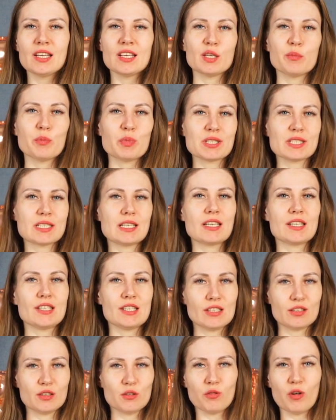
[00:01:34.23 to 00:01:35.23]
И
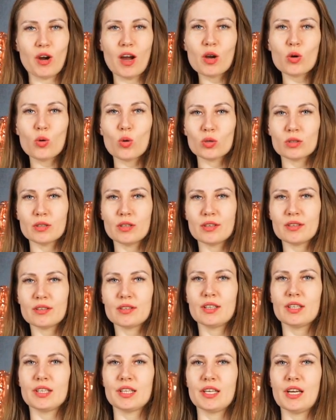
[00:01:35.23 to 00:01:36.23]
последние два года
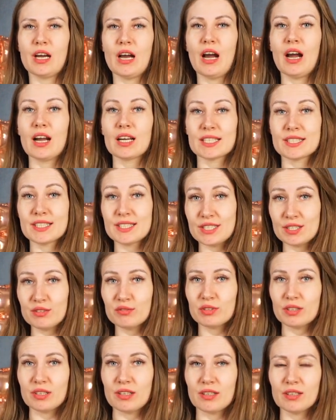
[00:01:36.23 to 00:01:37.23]
я
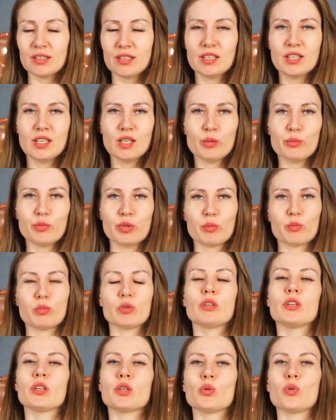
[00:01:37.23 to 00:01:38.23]
активно
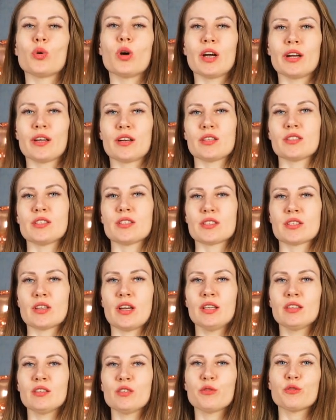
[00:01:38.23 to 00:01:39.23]
преподаю
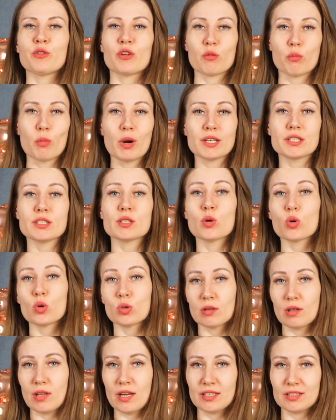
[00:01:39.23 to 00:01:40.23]
аэродизайн в формате
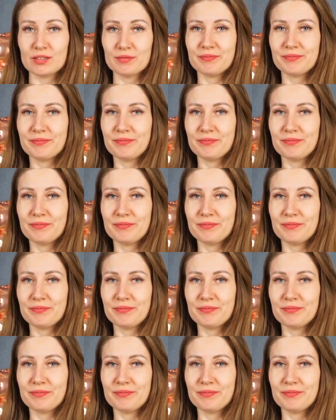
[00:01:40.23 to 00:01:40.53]
онлайн.